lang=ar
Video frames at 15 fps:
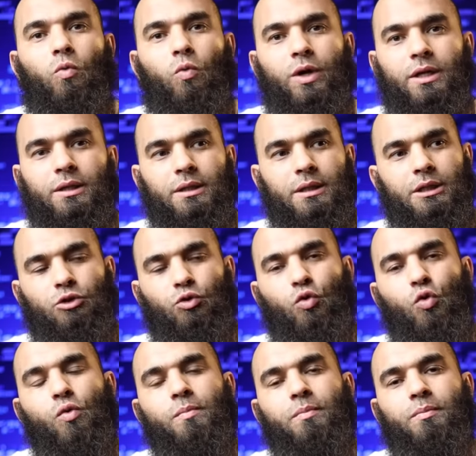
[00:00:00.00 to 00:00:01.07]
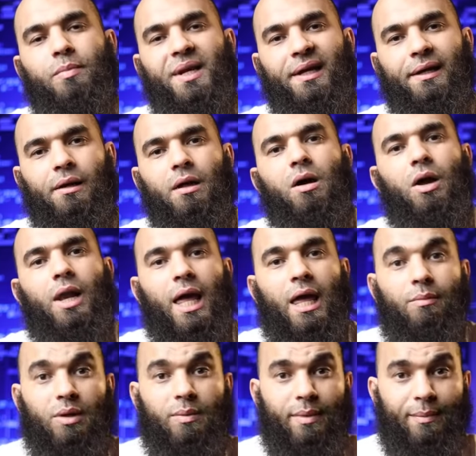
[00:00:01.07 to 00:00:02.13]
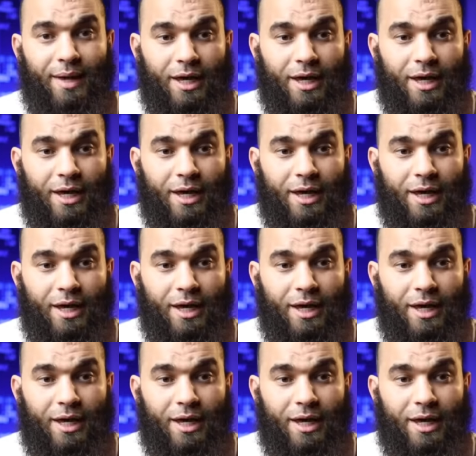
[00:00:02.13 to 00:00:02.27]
ويقوم بالعلاقه الحميمه